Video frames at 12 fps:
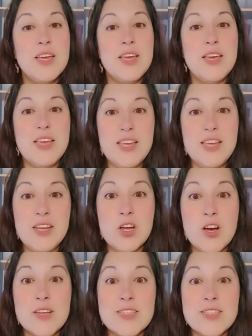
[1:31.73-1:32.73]
e
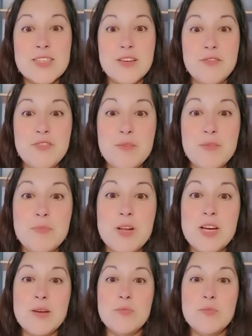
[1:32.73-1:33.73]
nós
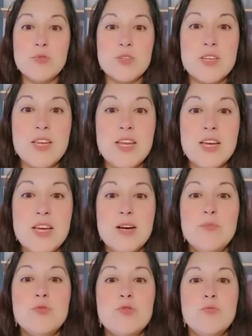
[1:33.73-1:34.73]
vibramos,
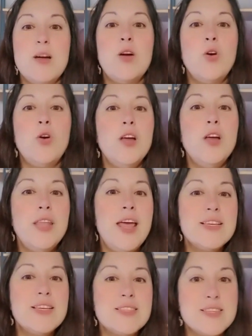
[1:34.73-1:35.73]
criamos uma
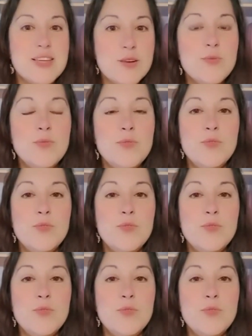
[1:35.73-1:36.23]
conexão